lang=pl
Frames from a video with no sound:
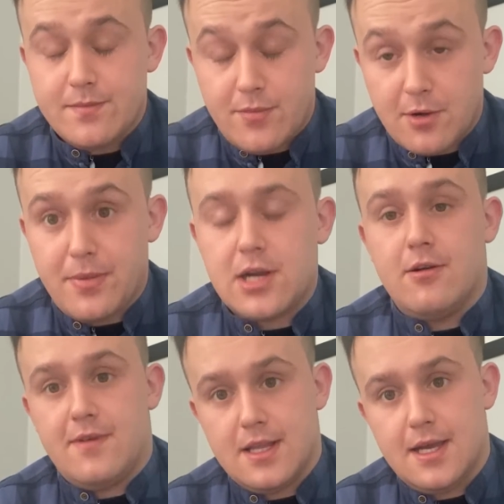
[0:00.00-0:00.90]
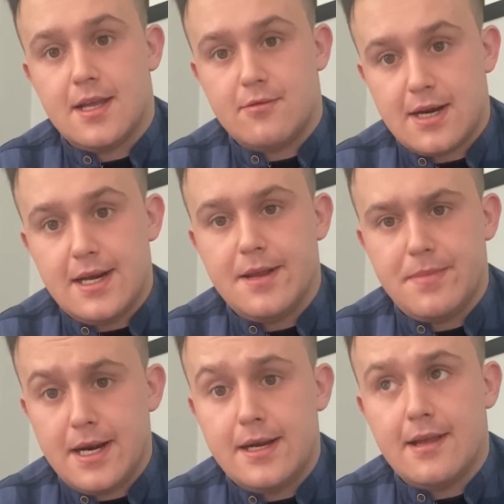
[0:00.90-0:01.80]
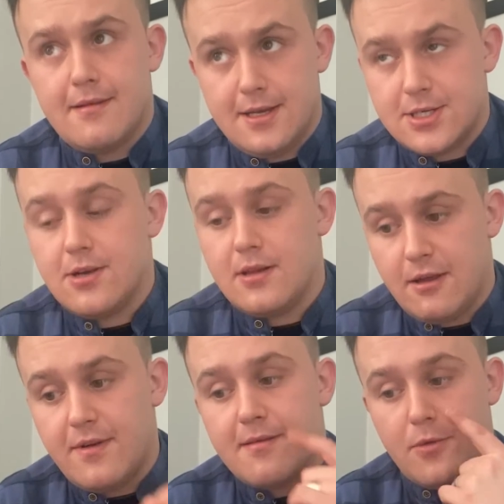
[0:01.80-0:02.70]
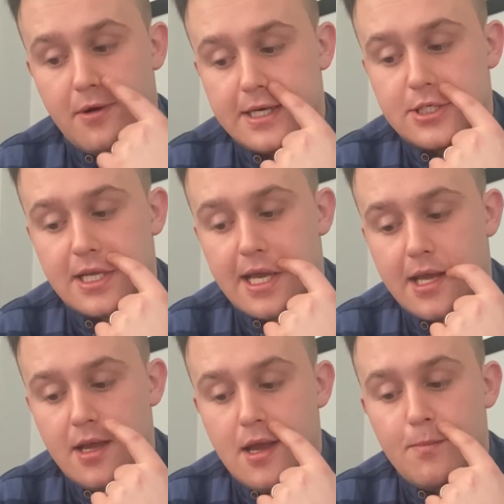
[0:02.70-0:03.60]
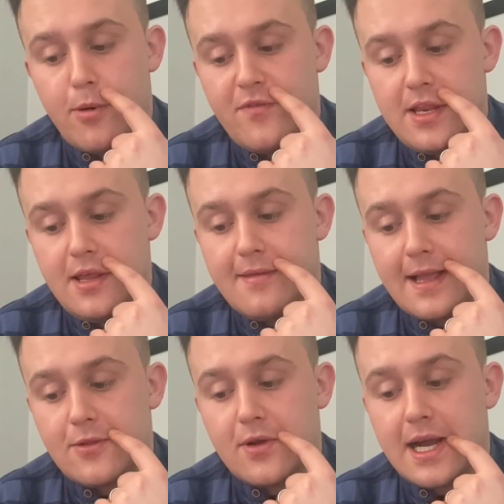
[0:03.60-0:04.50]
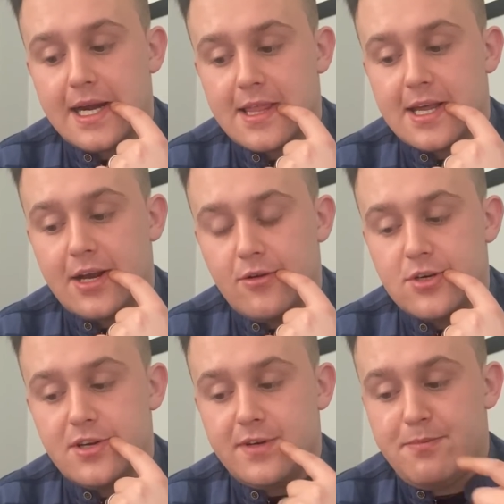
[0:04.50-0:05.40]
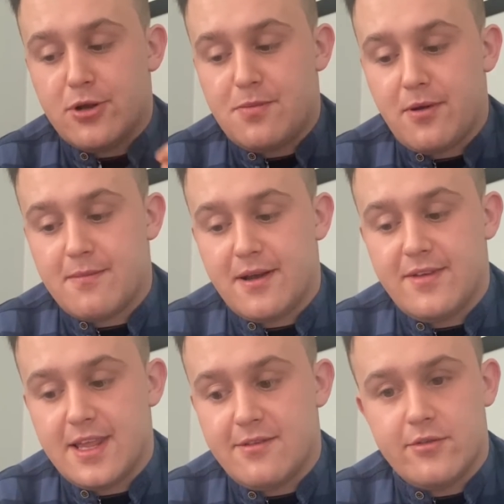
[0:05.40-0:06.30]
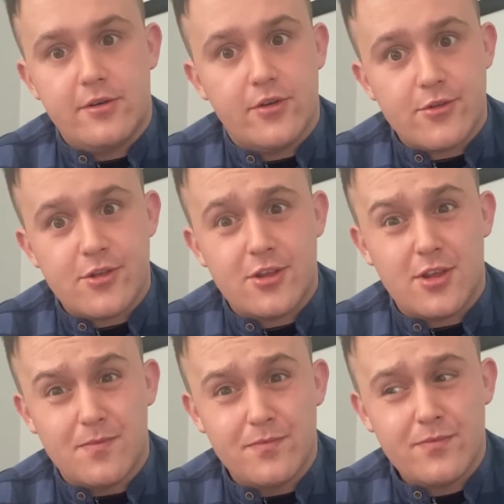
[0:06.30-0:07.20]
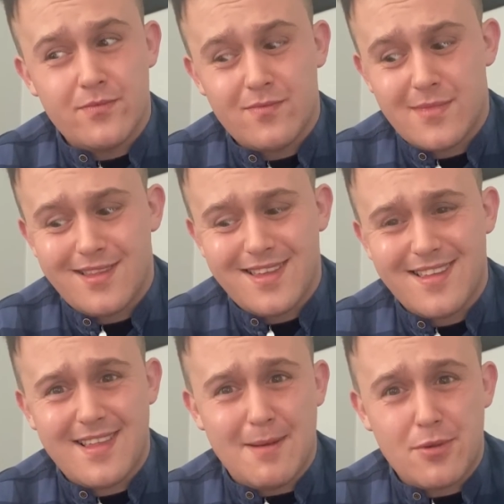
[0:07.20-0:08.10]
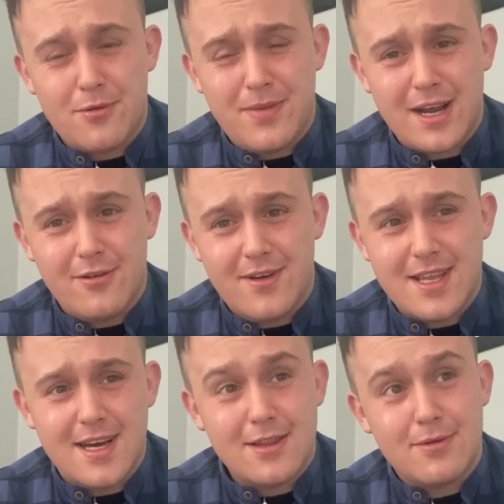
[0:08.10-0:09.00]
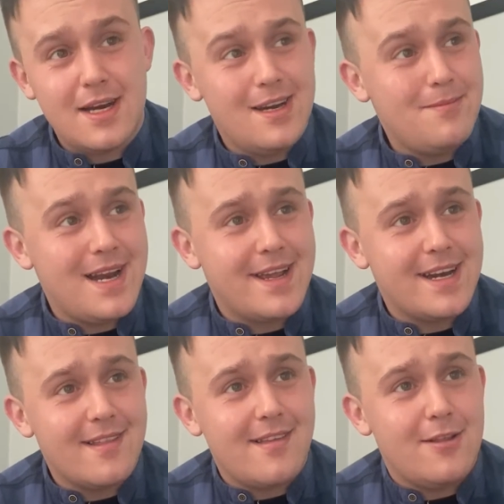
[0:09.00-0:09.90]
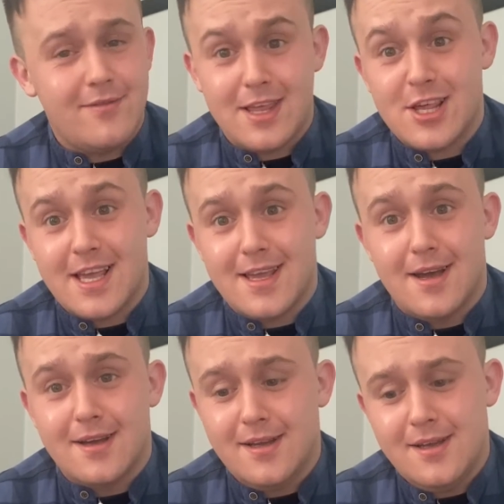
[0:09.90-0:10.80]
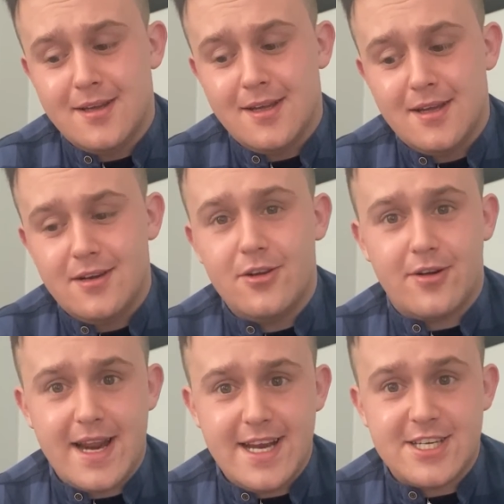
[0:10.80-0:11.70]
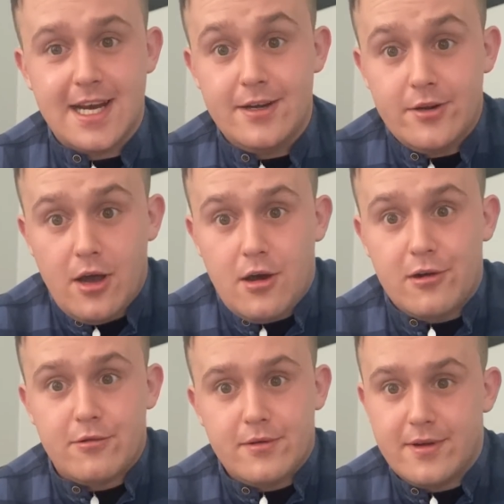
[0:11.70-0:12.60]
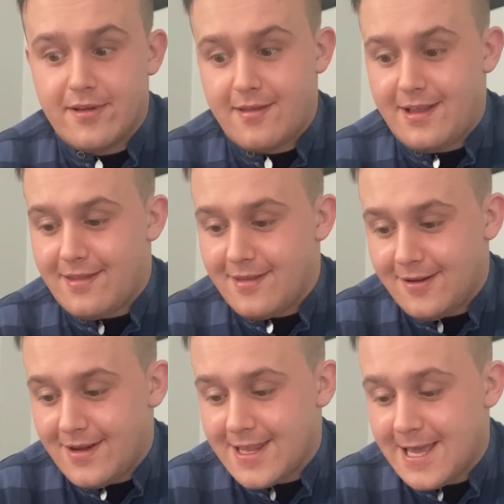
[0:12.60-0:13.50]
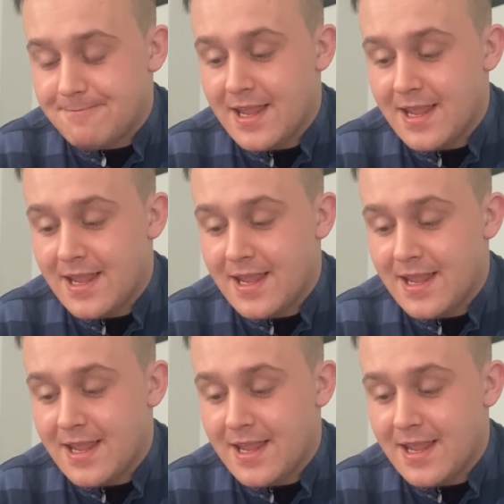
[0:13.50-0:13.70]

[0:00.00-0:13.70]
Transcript: Propagowanie naturalnej pielęgnacji jest szkodliwe społecznie. Powinni za to karać karą grzywny bądź pozbawienia wolności. Za propagowanie naturalnej pielęgnacji do więzienia? No Rachel, no! Zdecydowanie.